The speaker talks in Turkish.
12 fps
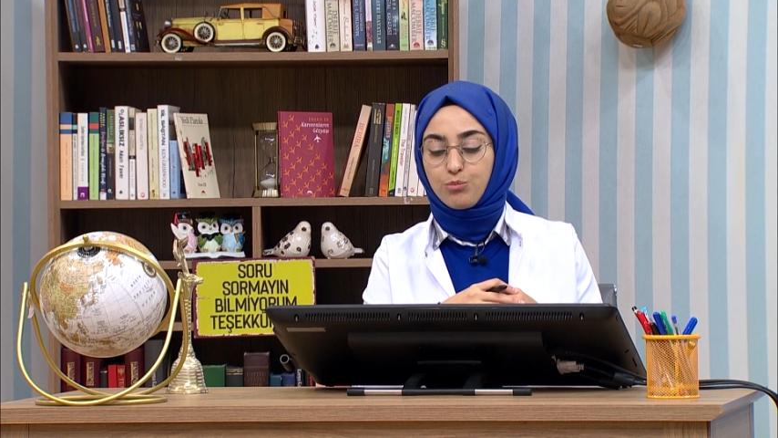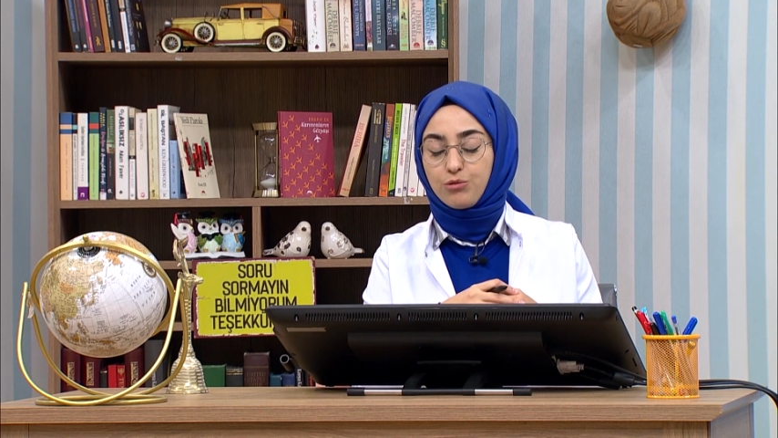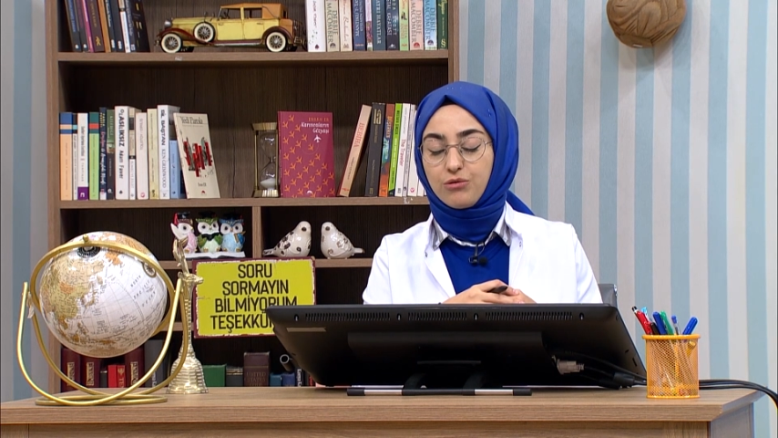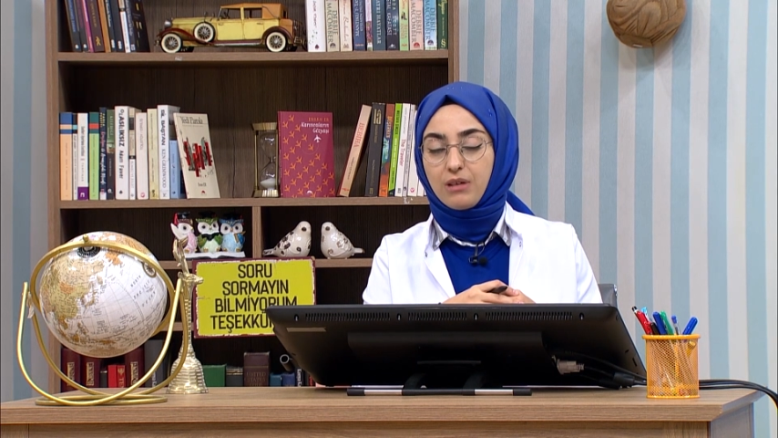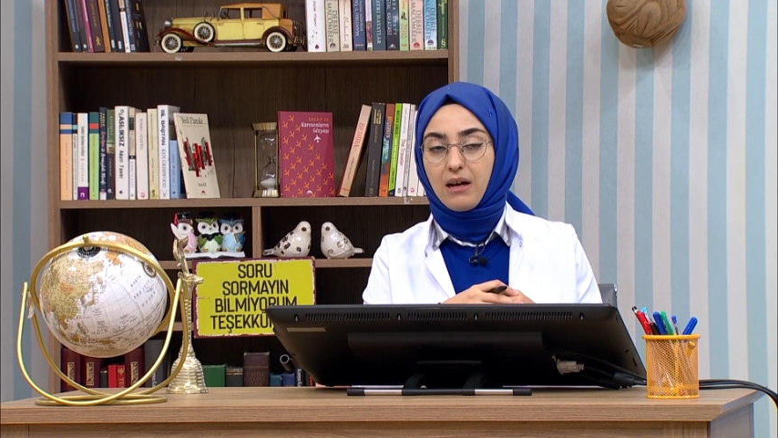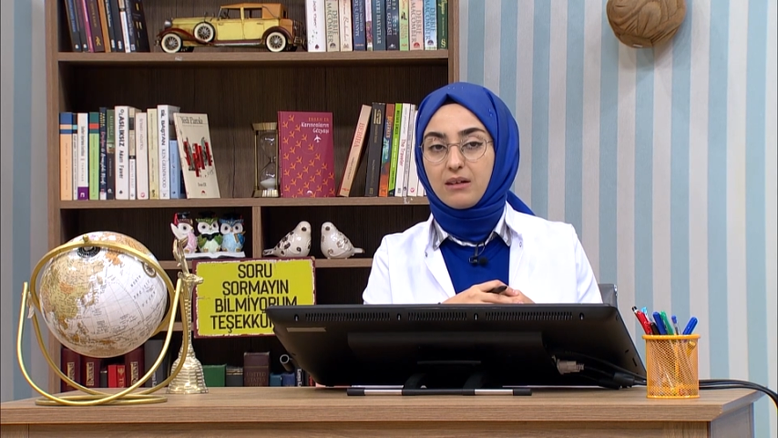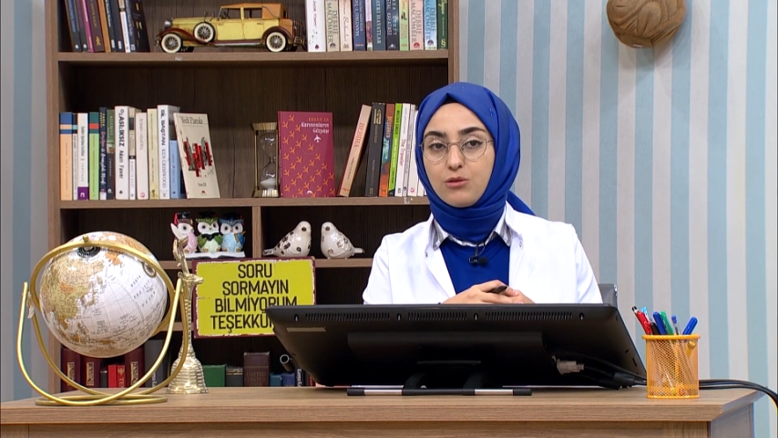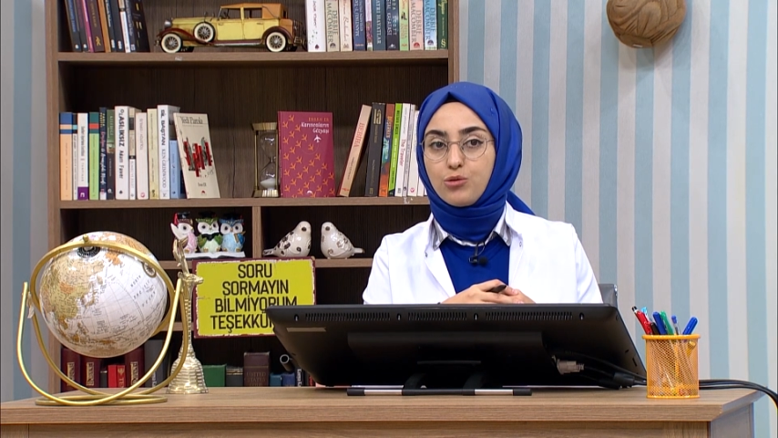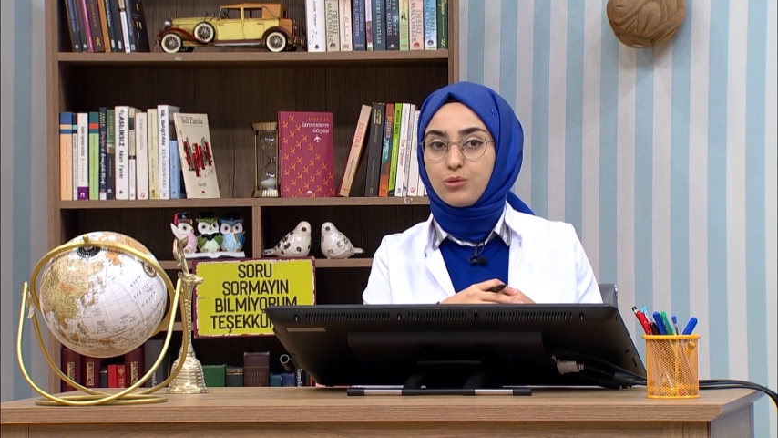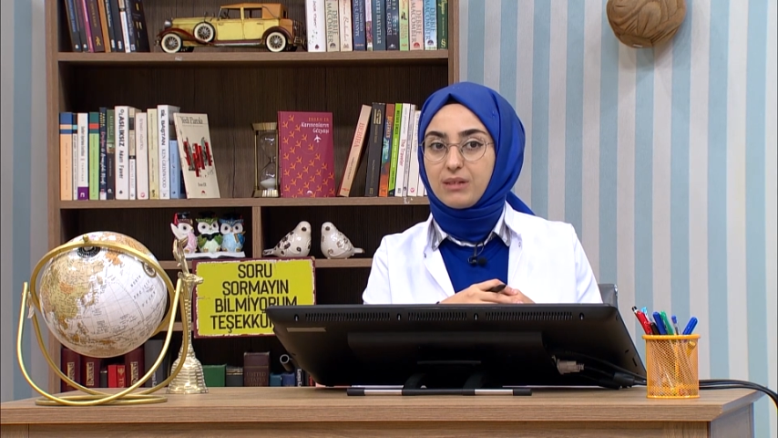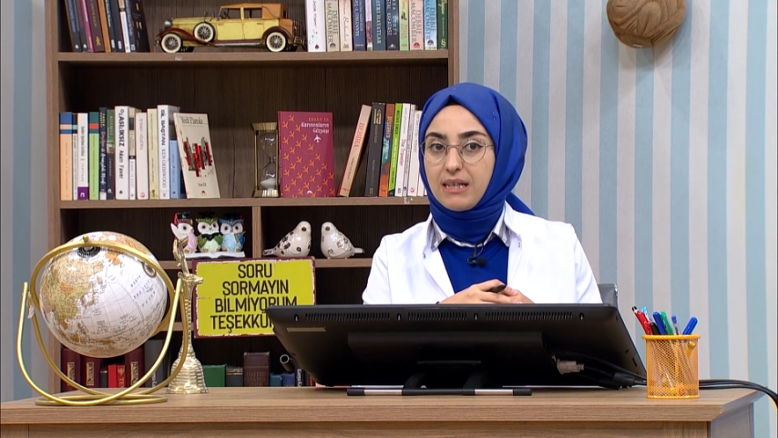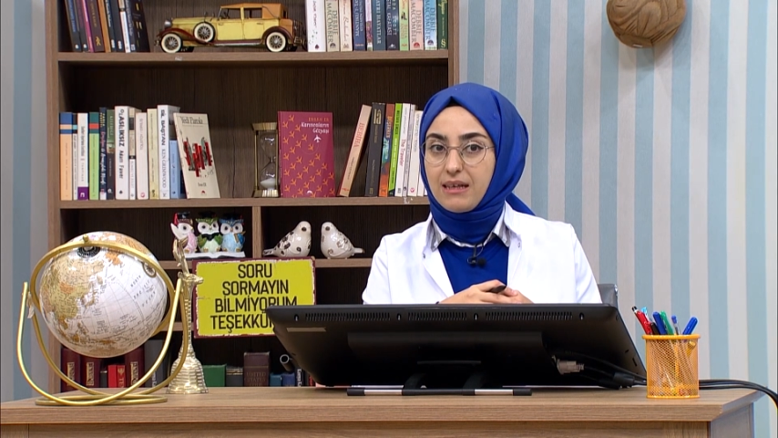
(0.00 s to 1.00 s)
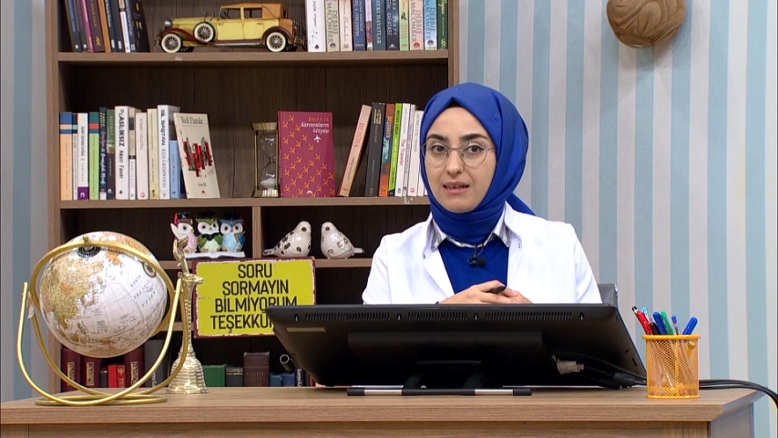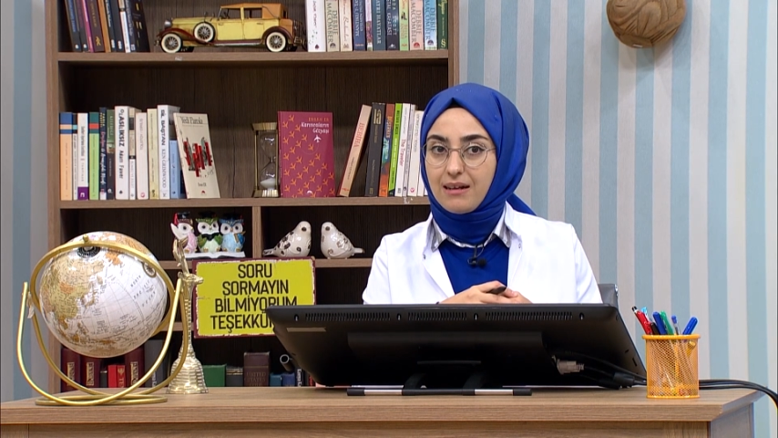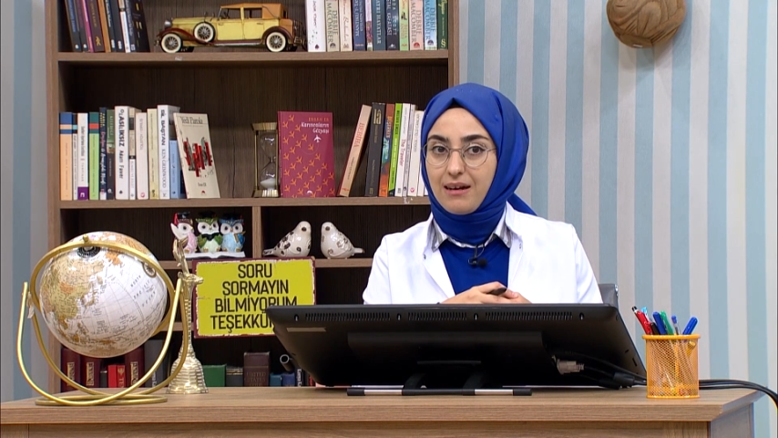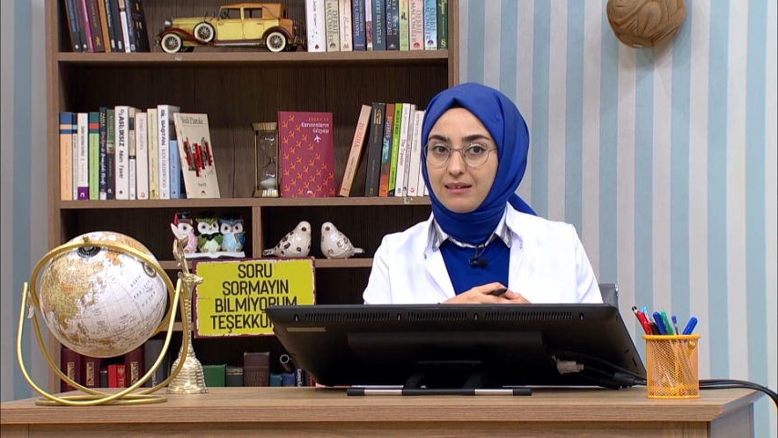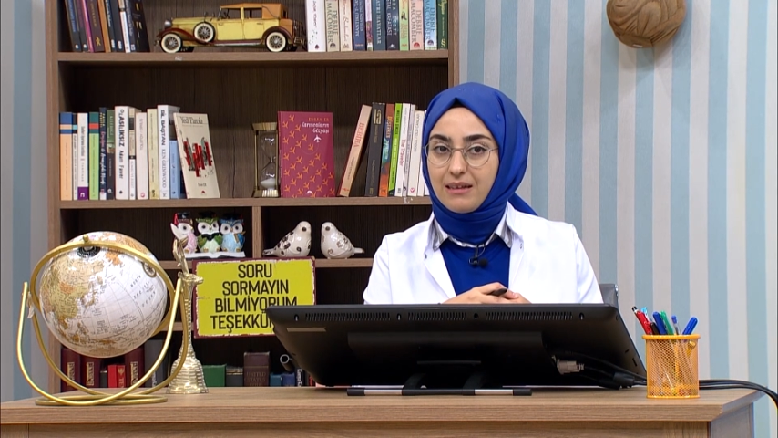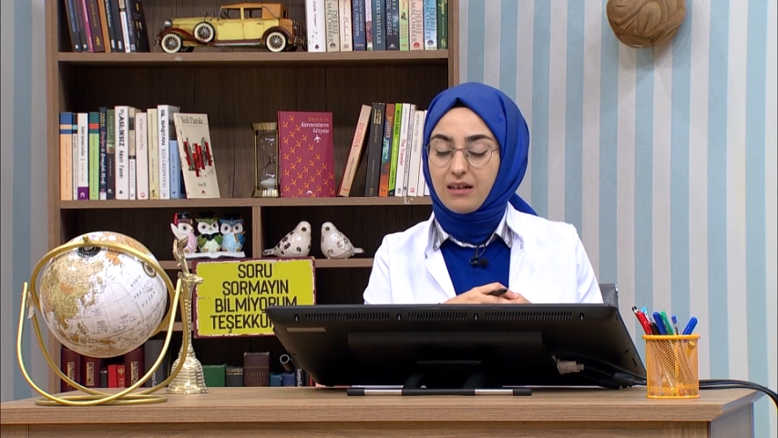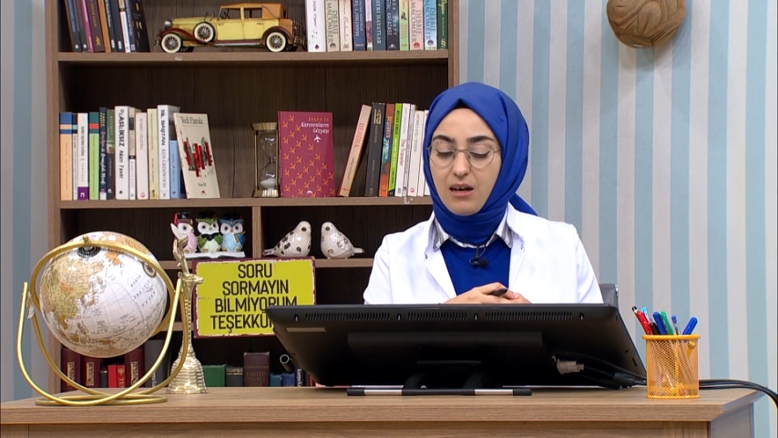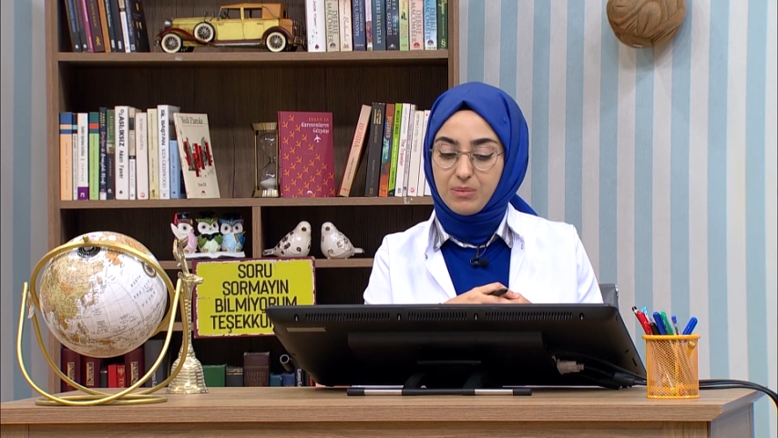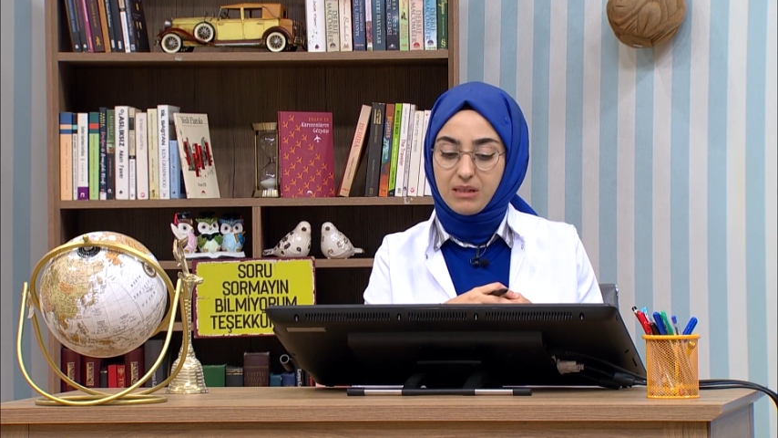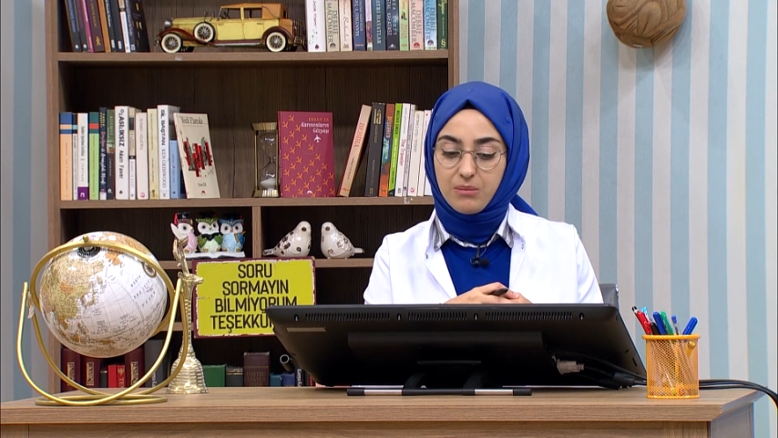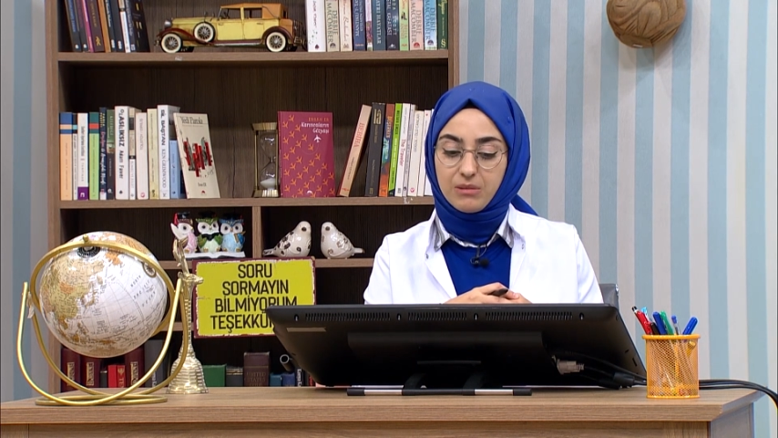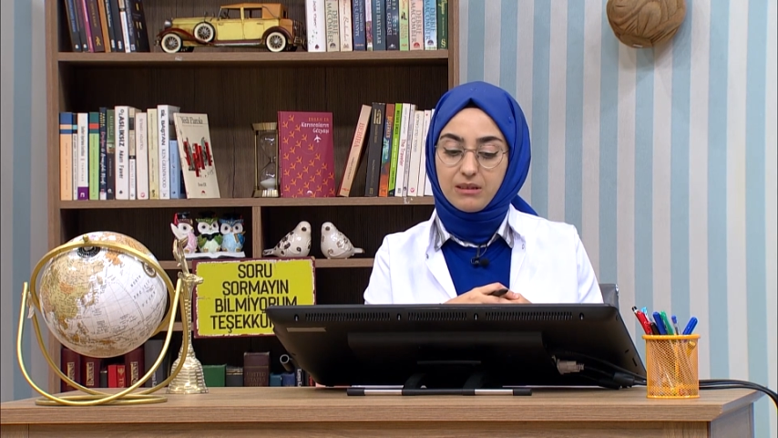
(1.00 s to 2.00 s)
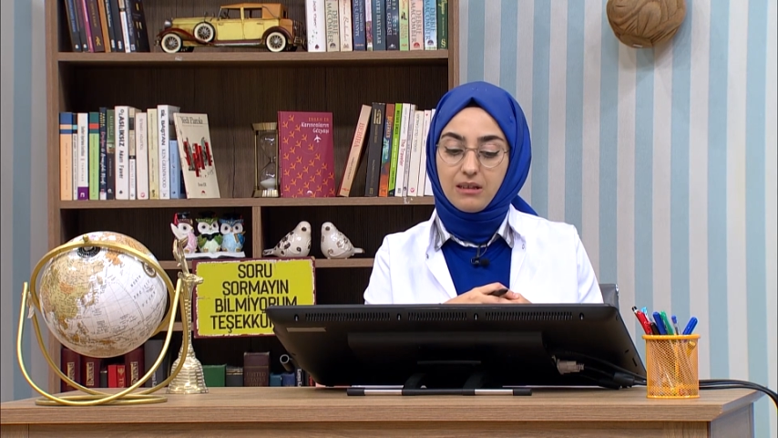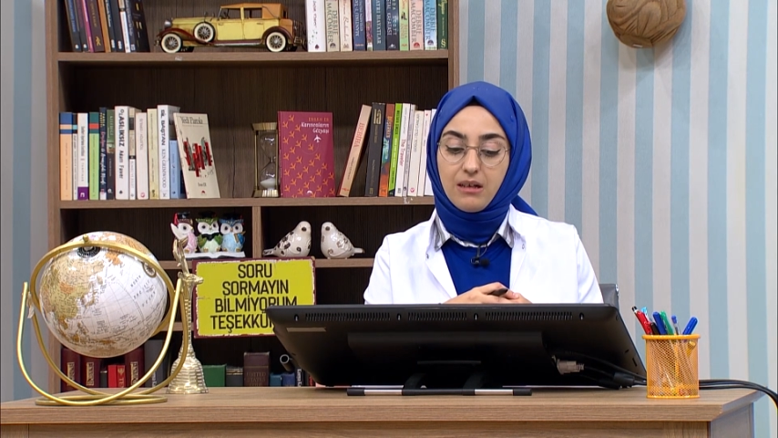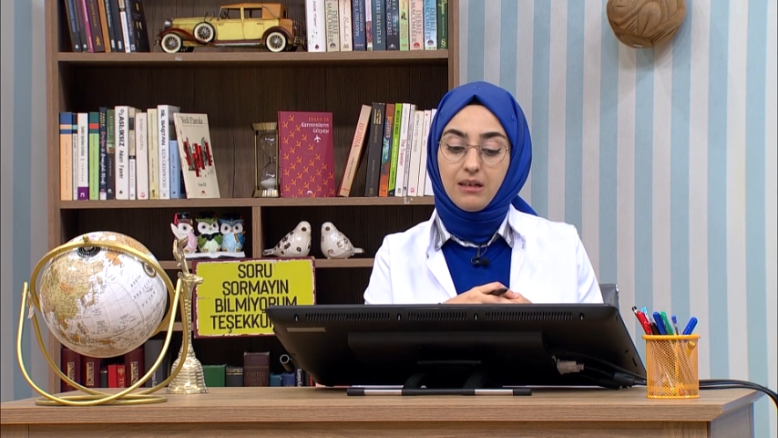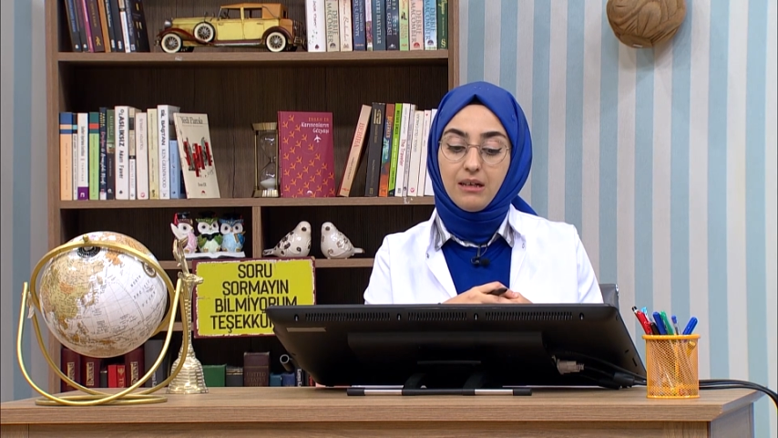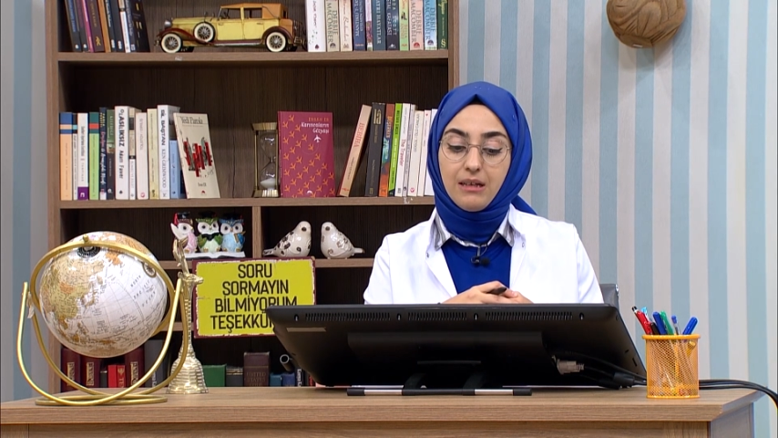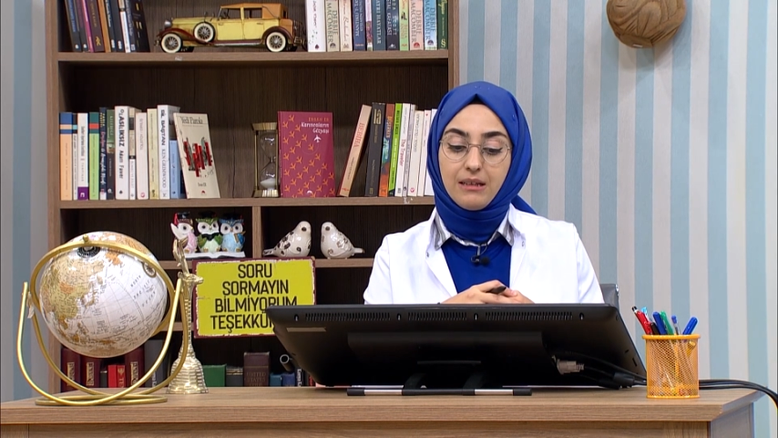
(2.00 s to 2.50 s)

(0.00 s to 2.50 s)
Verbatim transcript: Bunlar cüzi irade kapsamında